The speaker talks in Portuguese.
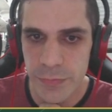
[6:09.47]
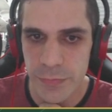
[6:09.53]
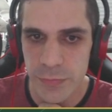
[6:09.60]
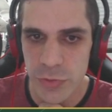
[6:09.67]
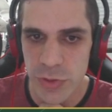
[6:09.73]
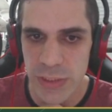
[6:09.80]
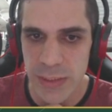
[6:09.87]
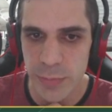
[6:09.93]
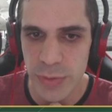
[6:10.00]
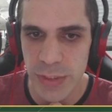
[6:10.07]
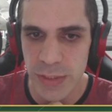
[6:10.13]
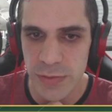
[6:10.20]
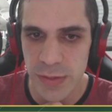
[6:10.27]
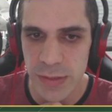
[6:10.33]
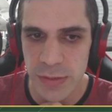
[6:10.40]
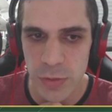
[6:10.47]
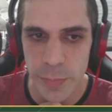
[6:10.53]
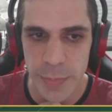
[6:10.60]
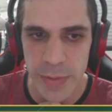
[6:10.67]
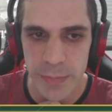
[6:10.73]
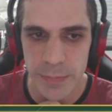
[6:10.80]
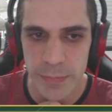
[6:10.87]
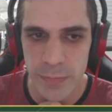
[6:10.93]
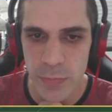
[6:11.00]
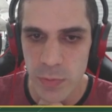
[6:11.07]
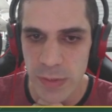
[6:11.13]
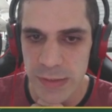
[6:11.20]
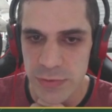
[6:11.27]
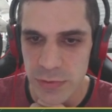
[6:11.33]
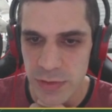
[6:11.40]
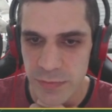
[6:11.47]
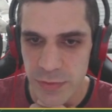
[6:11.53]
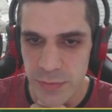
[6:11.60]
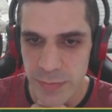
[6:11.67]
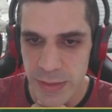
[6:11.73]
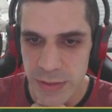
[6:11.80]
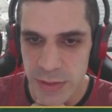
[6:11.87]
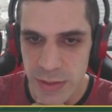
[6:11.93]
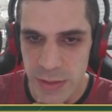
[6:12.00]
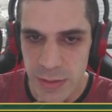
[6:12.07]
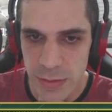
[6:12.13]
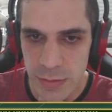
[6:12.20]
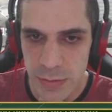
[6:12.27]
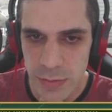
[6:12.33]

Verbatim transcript: Vou jogar bonito ainda. Opa, quase tô levando mate aqui.